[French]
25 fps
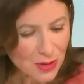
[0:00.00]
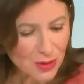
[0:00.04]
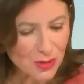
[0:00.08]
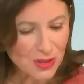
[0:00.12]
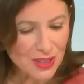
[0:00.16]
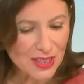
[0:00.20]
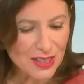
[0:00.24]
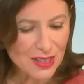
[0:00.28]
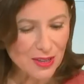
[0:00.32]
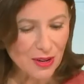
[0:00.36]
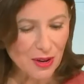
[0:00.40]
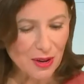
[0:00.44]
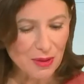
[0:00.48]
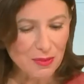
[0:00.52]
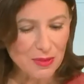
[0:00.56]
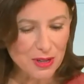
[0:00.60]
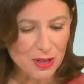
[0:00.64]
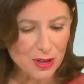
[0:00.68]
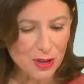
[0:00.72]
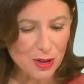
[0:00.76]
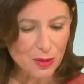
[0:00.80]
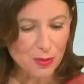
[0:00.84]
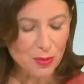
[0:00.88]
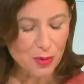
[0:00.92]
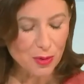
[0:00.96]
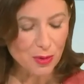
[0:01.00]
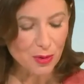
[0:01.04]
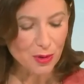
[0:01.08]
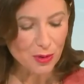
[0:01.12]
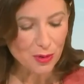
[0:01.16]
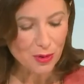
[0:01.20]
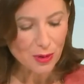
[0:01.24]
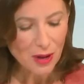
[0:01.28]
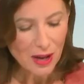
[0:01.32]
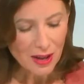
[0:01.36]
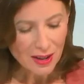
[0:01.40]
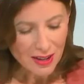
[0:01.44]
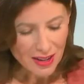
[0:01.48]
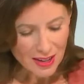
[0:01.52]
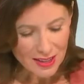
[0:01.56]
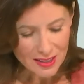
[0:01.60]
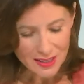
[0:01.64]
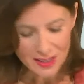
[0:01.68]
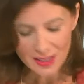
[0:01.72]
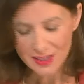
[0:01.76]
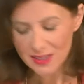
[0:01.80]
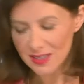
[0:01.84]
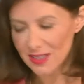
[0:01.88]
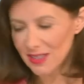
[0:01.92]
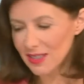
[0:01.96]
que disent quand même les jeunes, pour euh,
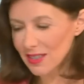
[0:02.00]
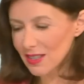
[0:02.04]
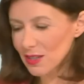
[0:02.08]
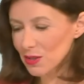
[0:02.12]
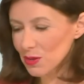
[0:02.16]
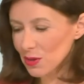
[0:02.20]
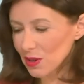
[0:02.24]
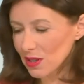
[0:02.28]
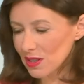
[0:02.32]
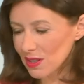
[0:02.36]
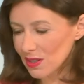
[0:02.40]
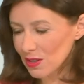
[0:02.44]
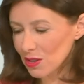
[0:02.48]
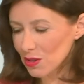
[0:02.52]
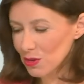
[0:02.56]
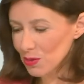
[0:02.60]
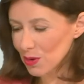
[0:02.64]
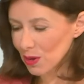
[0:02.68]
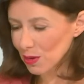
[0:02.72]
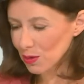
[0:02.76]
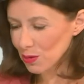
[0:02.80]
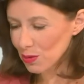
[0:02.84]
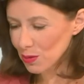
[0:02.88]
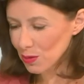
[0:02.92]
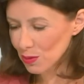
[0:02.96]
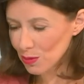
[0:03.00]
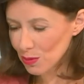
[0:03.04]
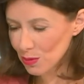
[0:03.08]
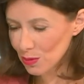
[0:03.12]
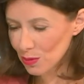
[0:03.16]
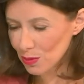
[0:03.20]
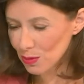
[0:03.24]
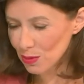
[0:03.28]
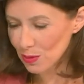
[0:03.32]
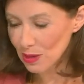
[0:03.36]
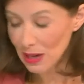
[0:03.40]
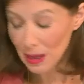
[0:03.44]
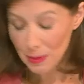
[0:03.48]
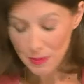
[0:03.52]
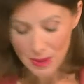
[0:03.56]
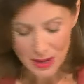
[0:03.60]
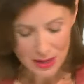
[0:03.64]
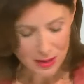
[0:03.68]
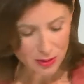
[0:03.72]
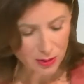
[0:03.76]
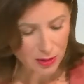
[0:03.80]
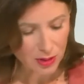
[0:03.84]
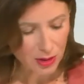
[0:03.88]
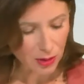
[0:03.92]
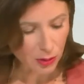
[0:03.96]
insister sur cette histoire de,
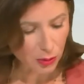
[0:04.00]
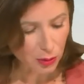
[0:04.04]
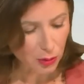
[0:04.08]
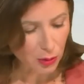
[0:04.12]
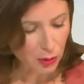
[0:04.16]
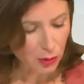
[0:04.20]
label cloud de